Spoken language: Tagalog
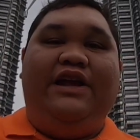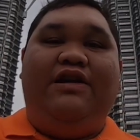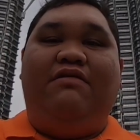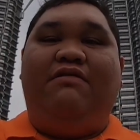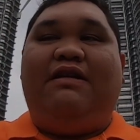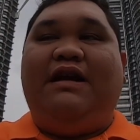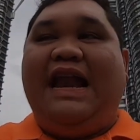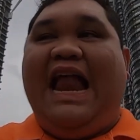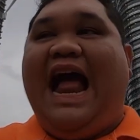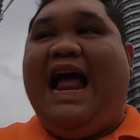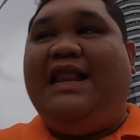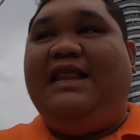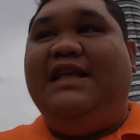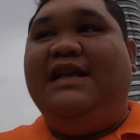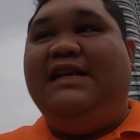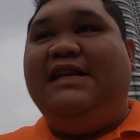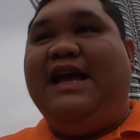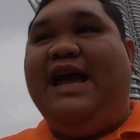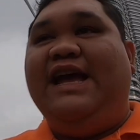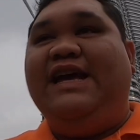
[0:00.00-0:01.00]
Yung
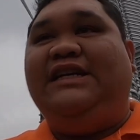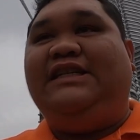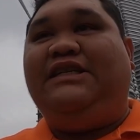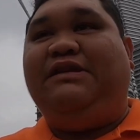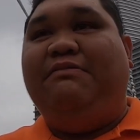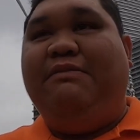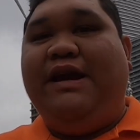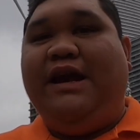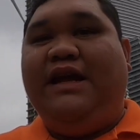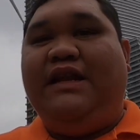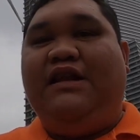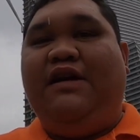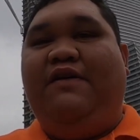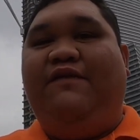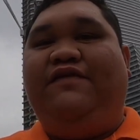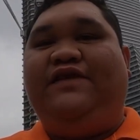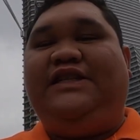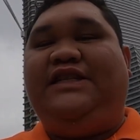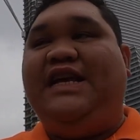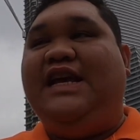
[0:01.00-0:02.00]
cladding niya is made
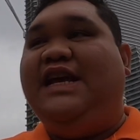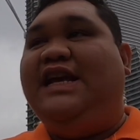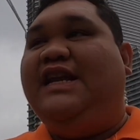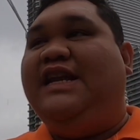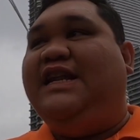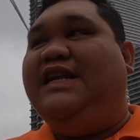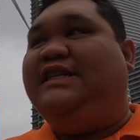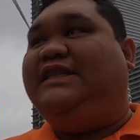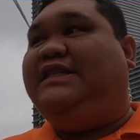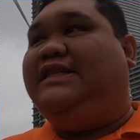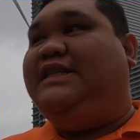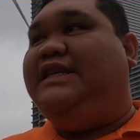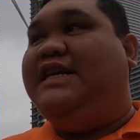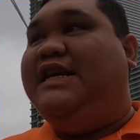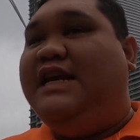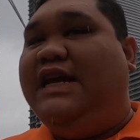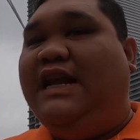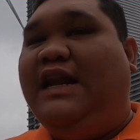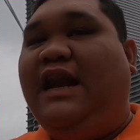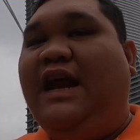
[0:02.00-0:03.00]
of stainless
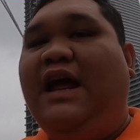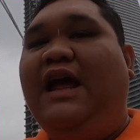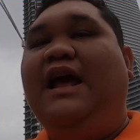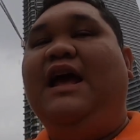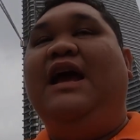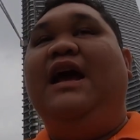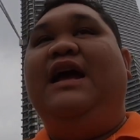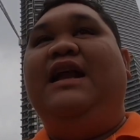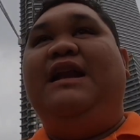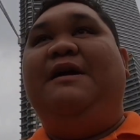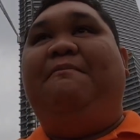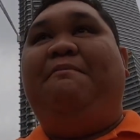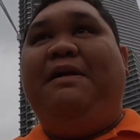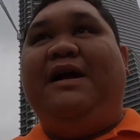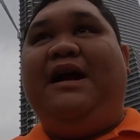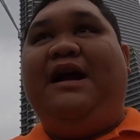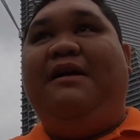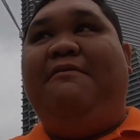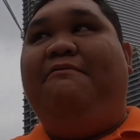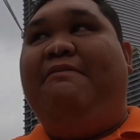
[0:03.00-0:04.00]
steel na
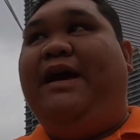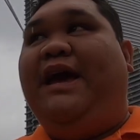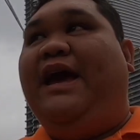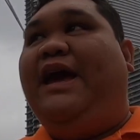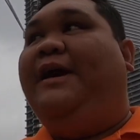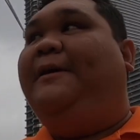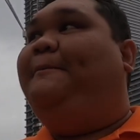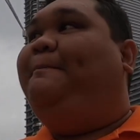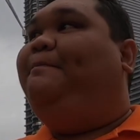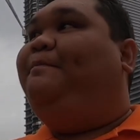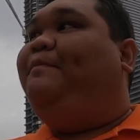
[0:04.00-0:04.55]
paggabi